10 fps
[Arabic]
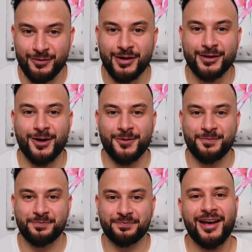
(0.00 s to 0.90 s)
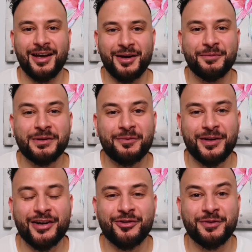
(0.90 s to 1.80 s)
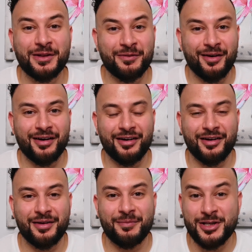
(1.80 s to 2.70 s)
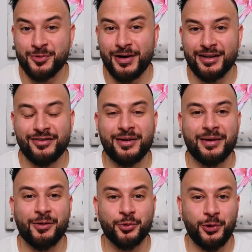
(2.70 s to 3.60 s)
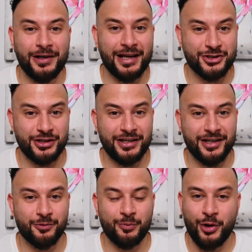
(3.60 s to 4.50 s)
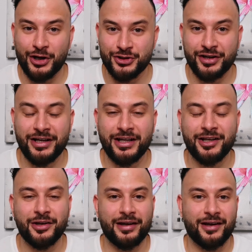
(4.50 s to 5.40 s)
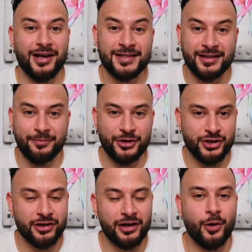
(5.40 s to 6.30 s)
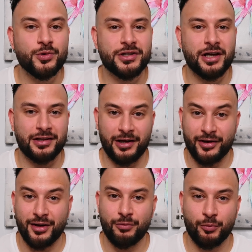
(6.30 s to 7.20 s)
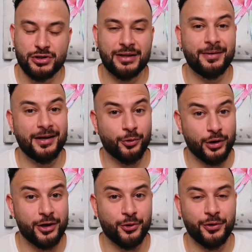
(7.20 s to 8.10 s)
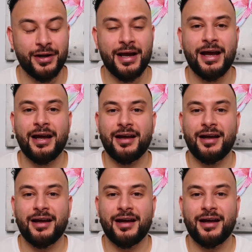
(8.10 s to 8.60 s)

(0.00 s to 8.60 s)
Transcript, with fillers: المقطع آه، مثل ما بتعرفوا مثل ما آه، بالسويد في موضوع اللاجئين والمهاجرين آه، خاصة من الشرق الأوسط العرب والمسلمين وغيرهم